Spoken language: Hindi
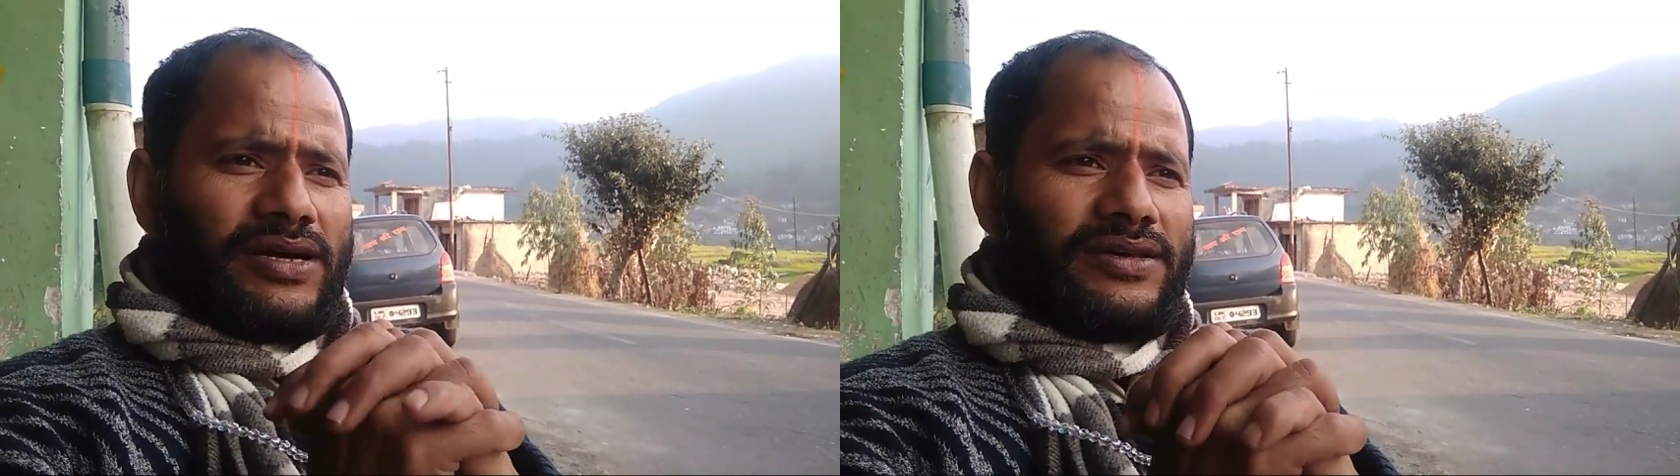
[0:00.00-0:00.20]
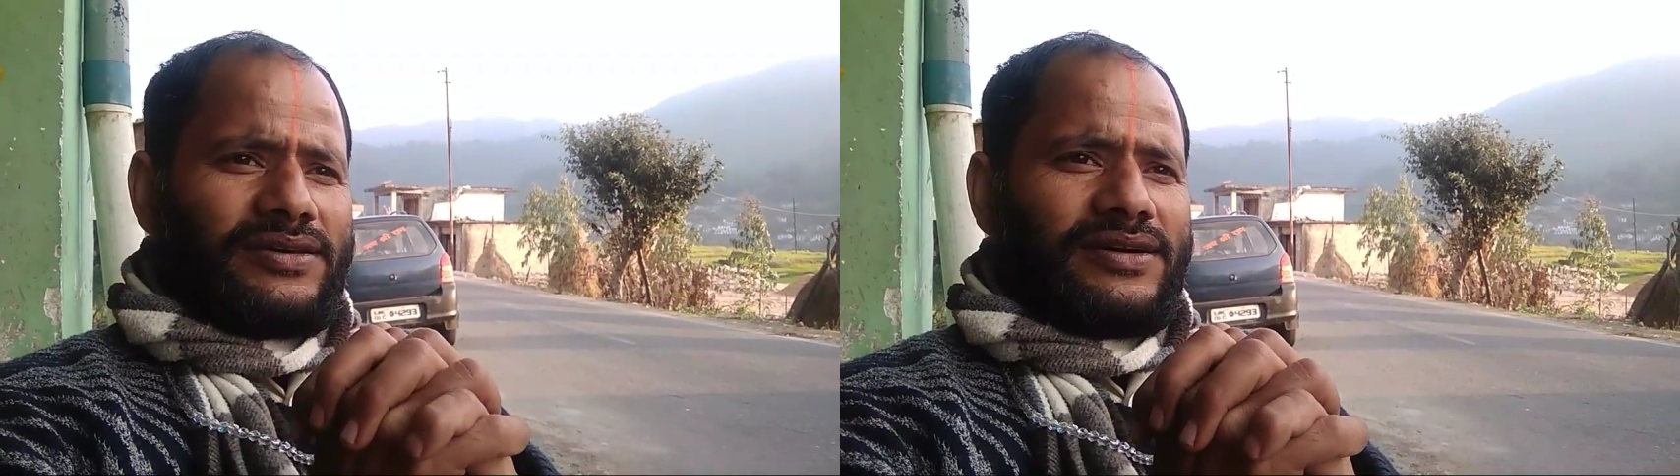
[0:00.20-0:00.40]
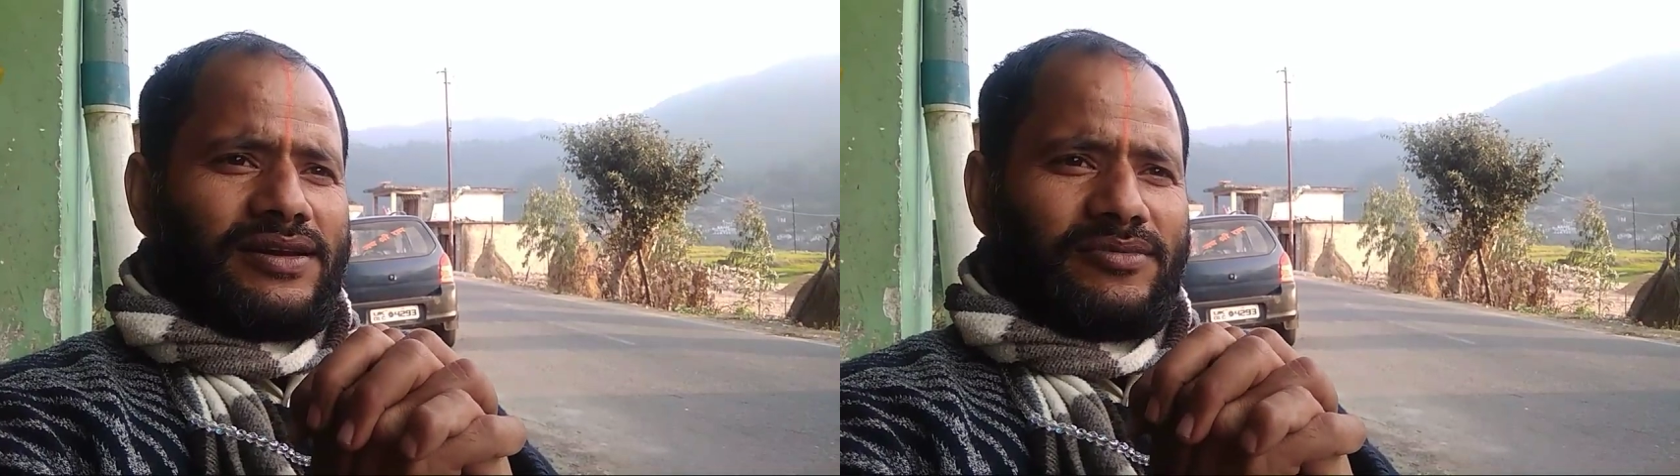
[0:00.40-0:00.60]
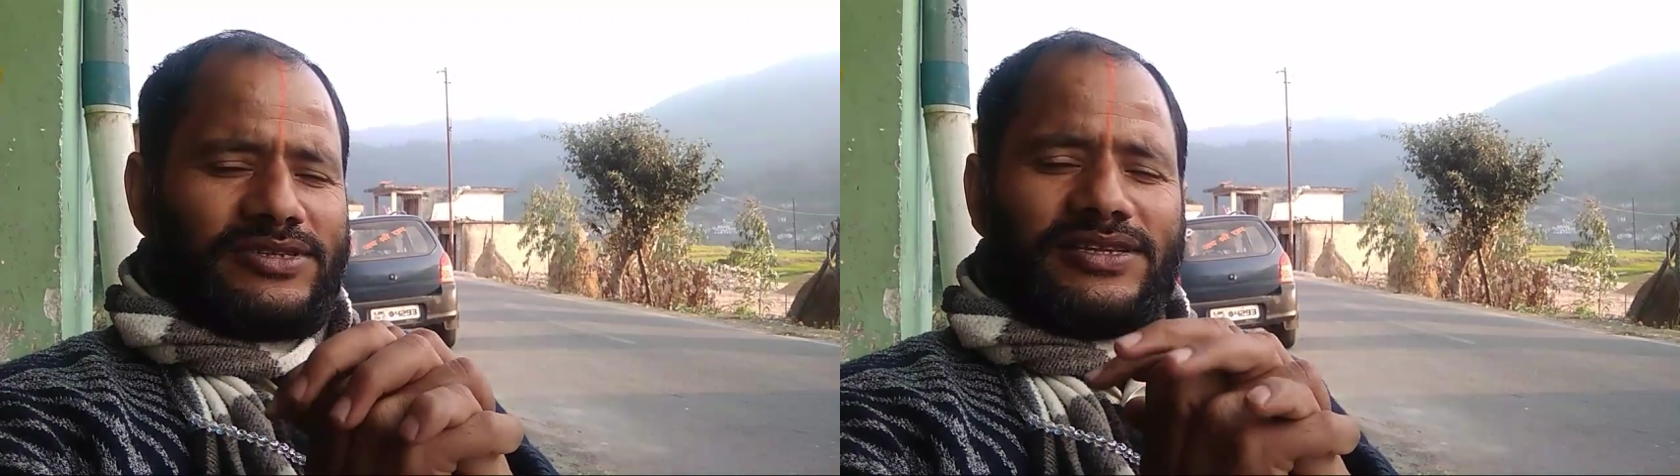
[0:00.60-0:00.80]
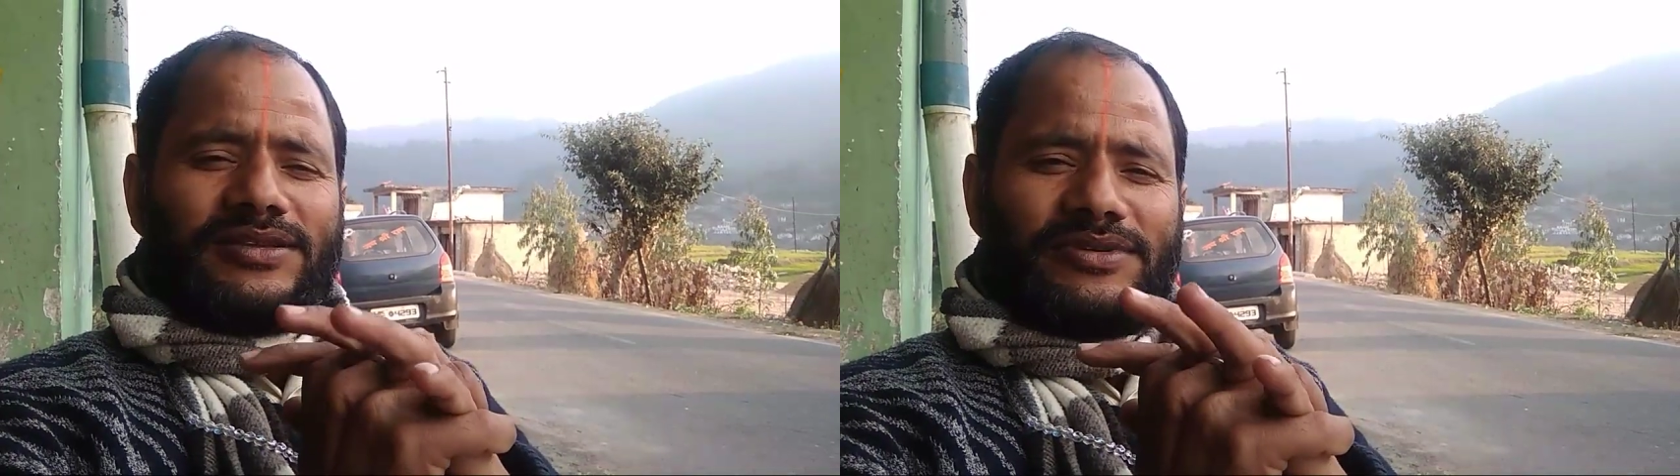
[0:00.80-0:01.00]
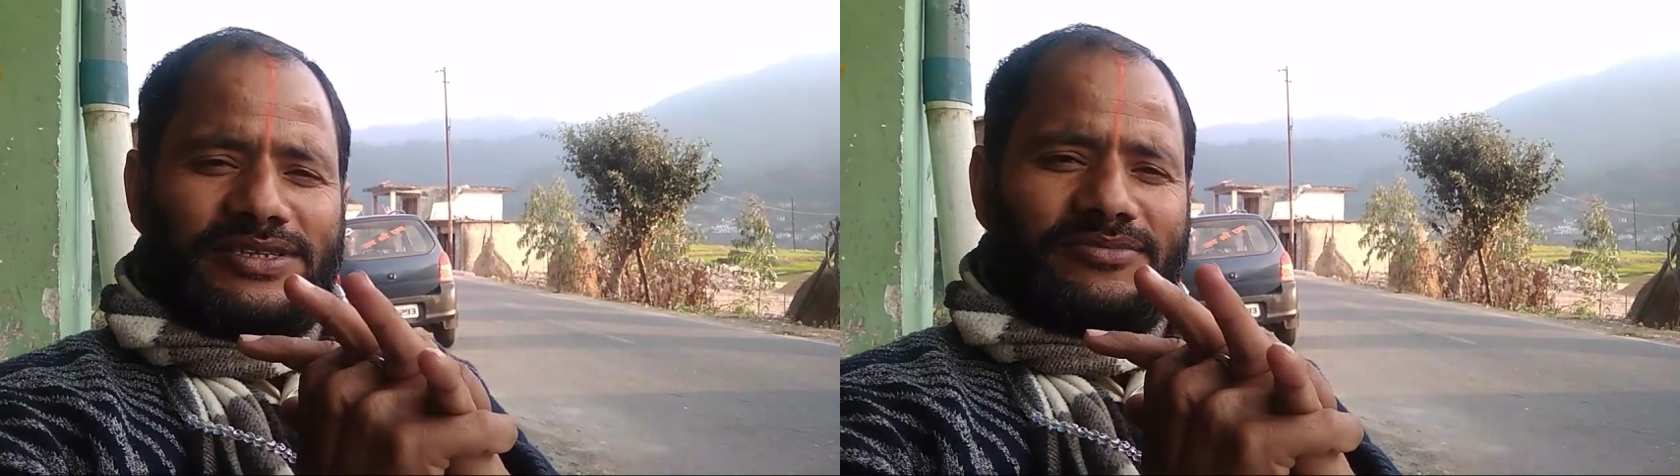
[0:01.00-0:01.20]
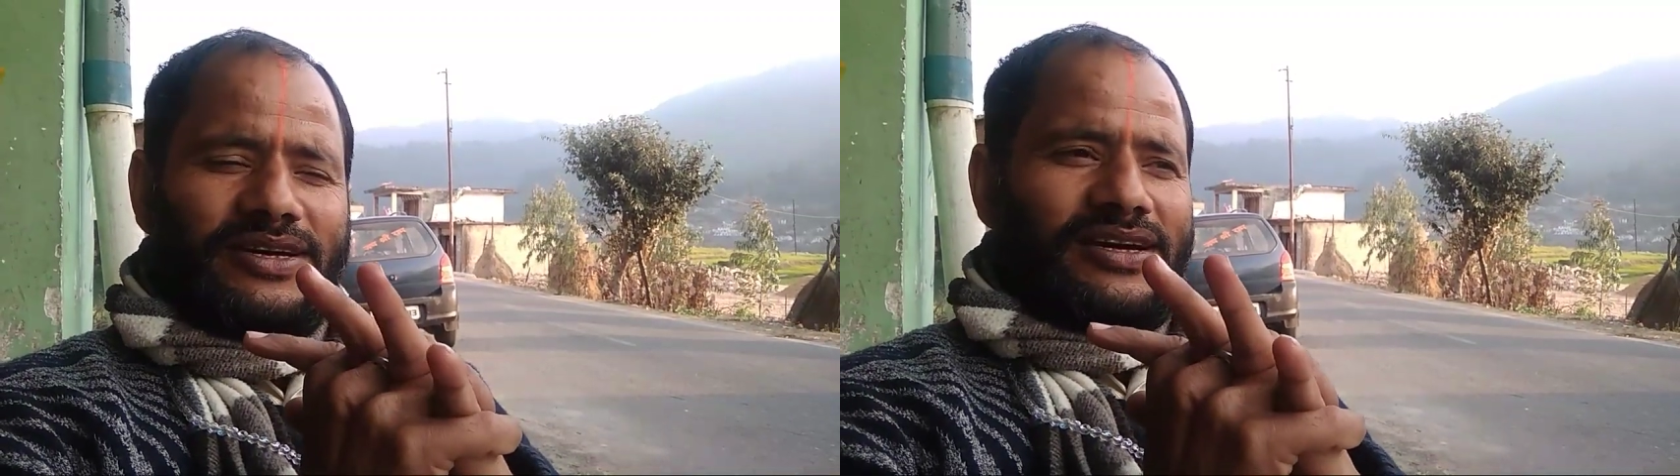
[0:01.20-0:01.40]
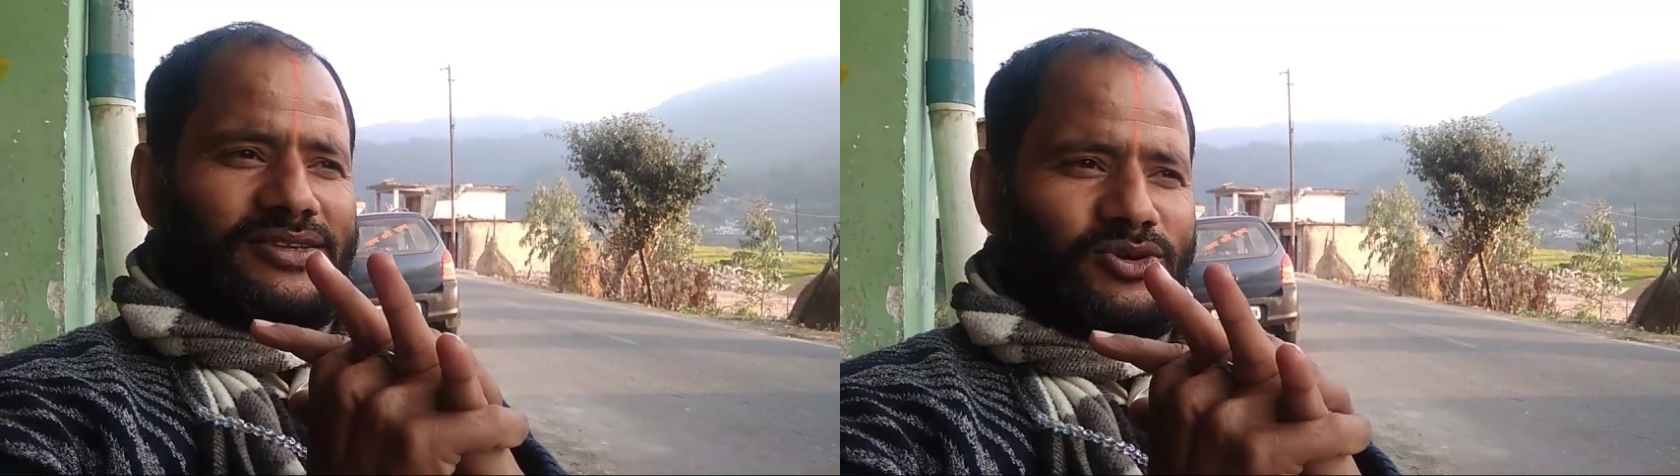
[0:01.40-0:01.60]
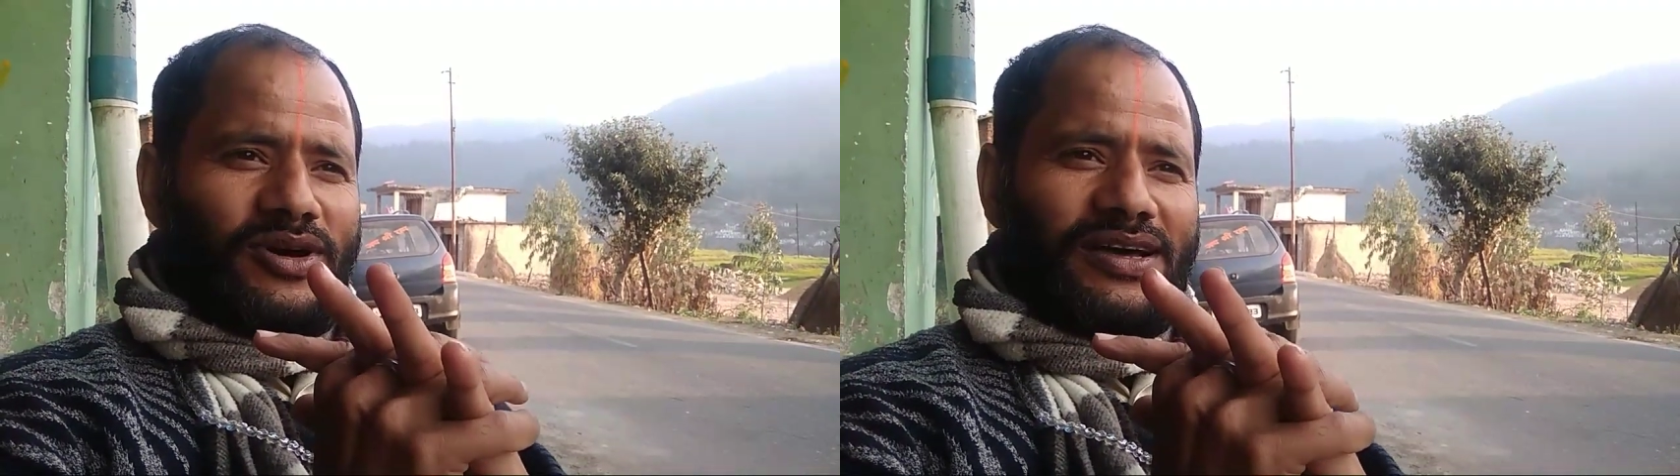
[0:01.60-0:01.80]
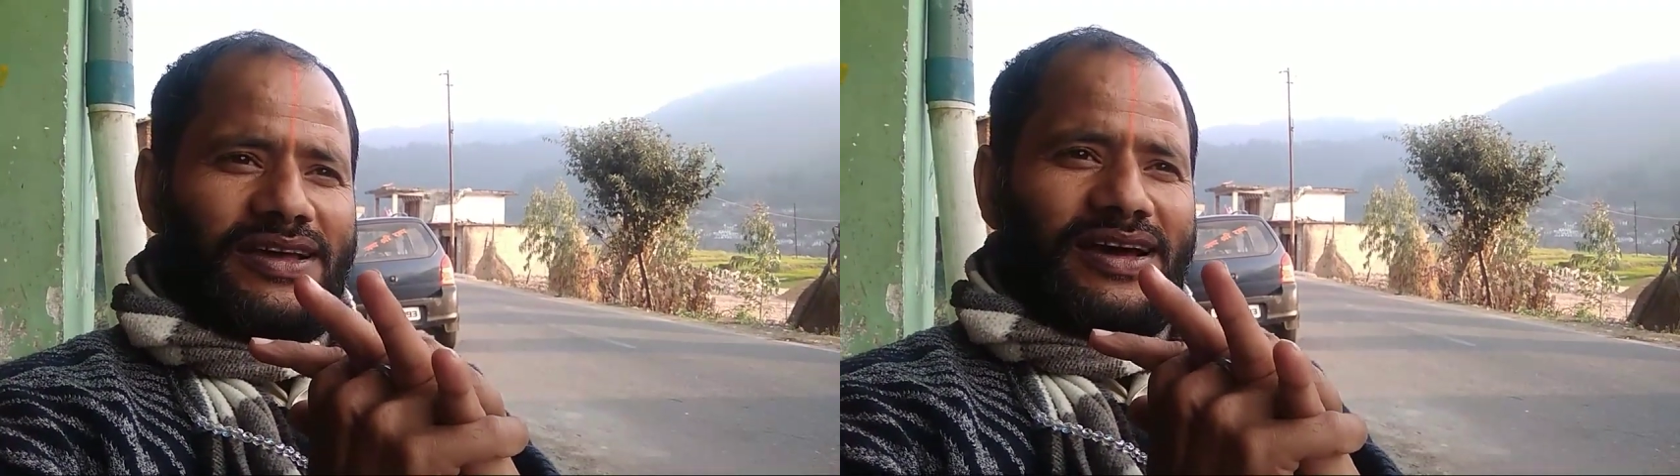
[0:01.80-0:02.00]
बाकी कल बसंत पंचमी का
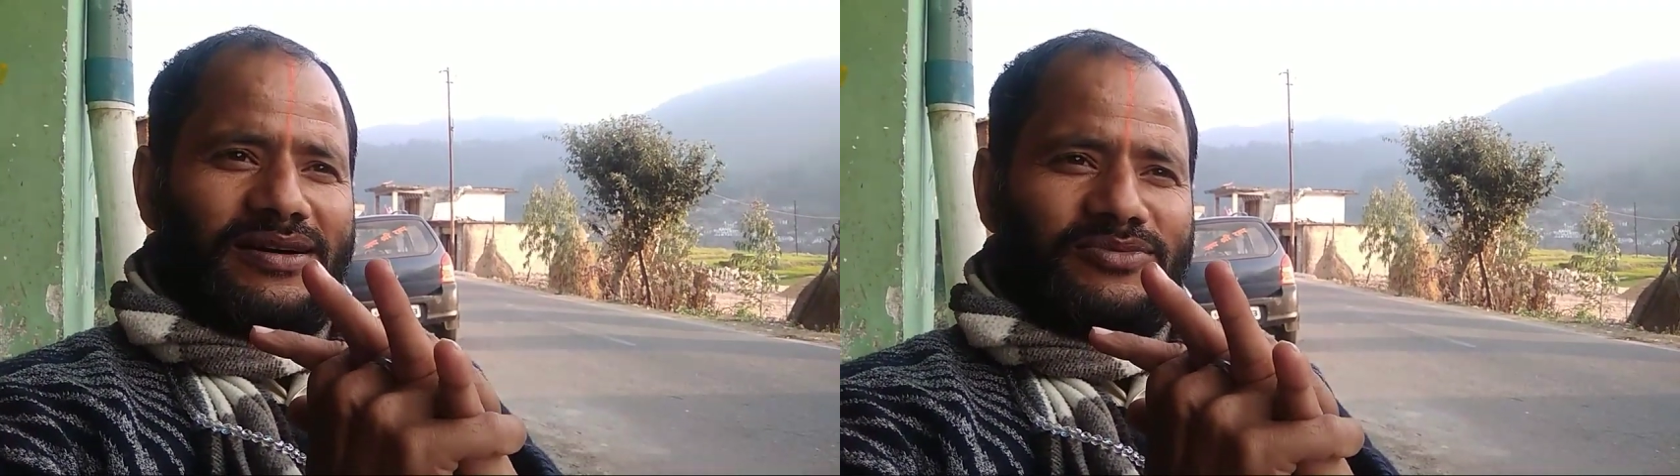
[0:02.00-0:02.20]
त्योहार है